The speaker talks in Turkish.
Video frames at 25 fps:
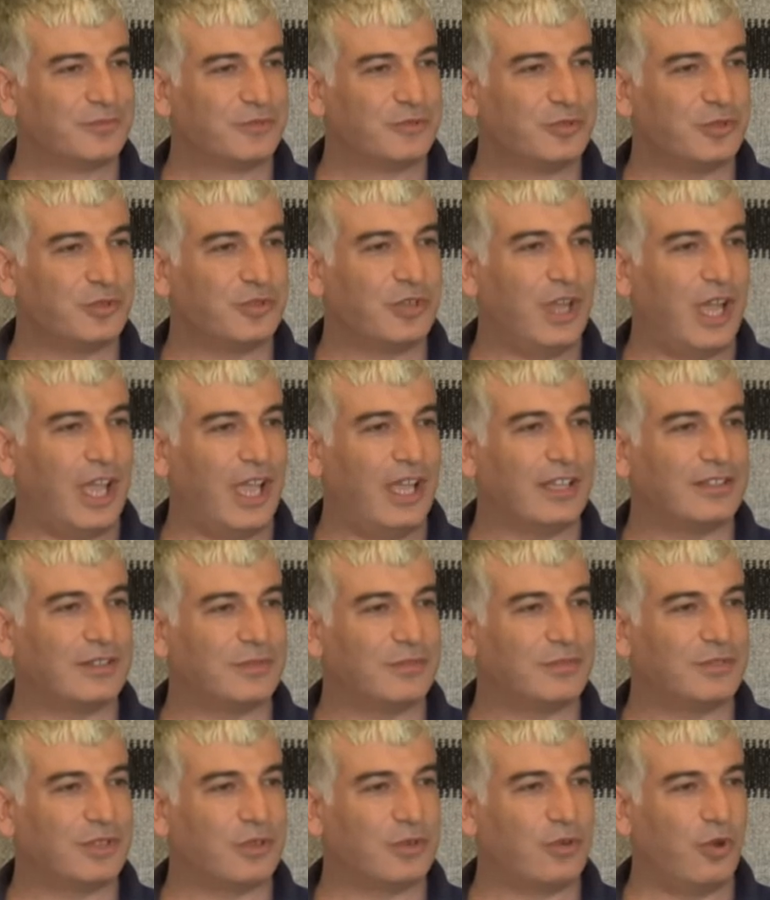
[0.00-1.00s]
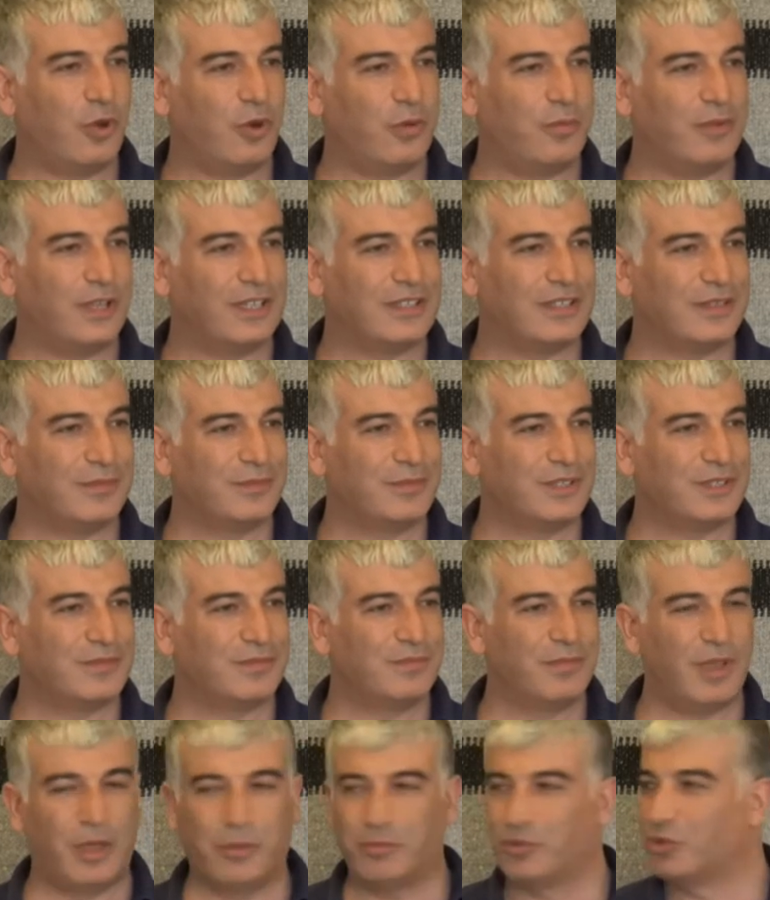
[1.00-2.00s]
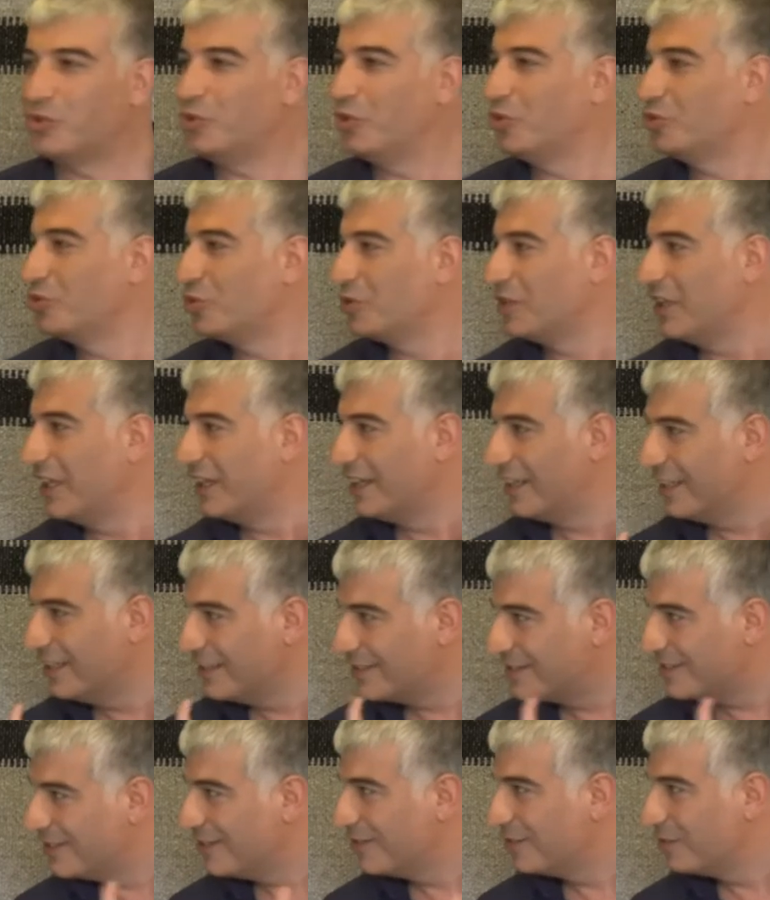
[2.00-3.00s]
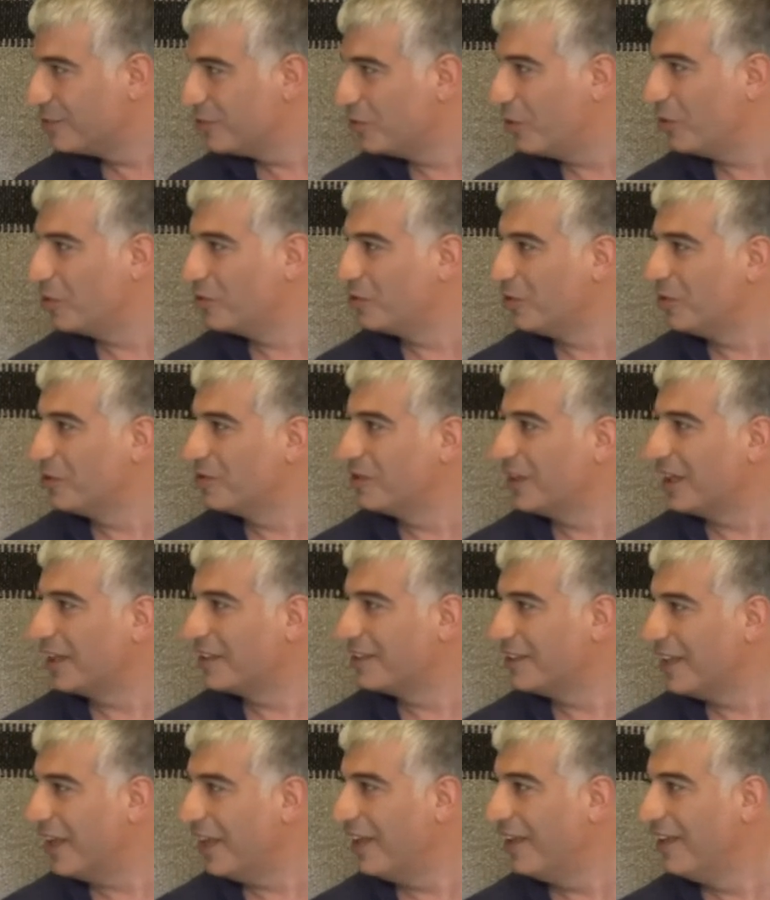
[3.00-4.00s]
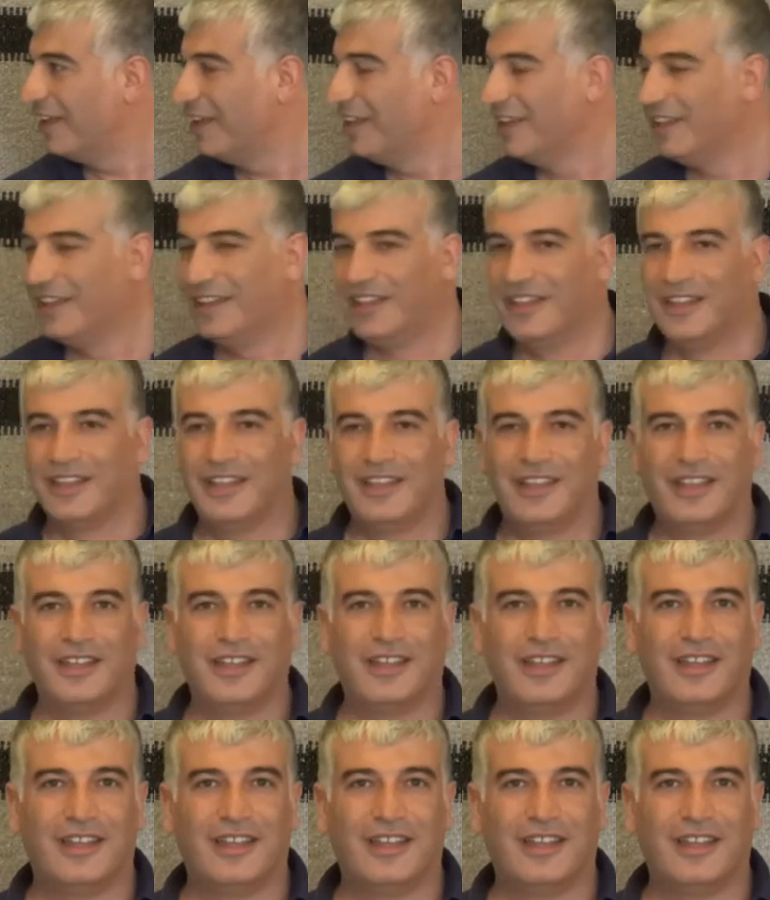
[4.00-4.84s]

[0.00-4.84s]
Çünkü hayatımızda görmediğimiz evet. memur çocuklarıyız. Dört ortakta. E,